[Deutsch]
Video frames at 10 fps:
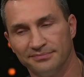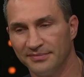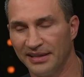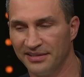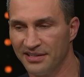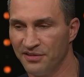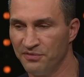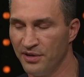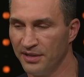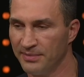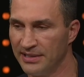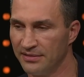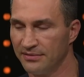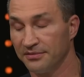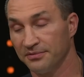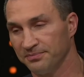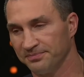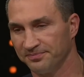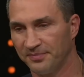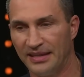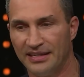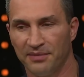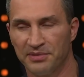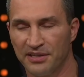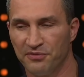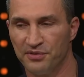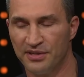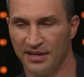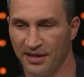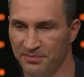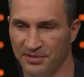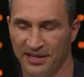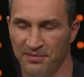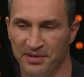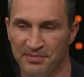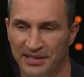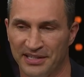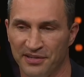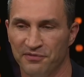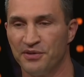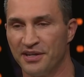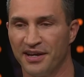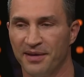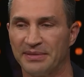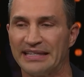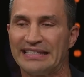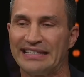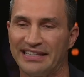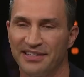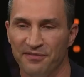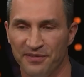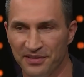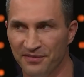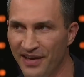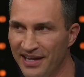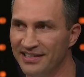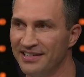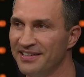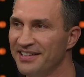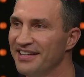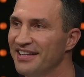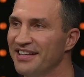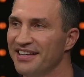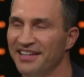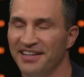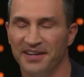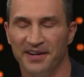nein, das Gefühl hat man ich habe das Gefühl nie gehabt. Ich habe immer das Gefühl gehabt, dass ich gewinnen werde. Die Statistik,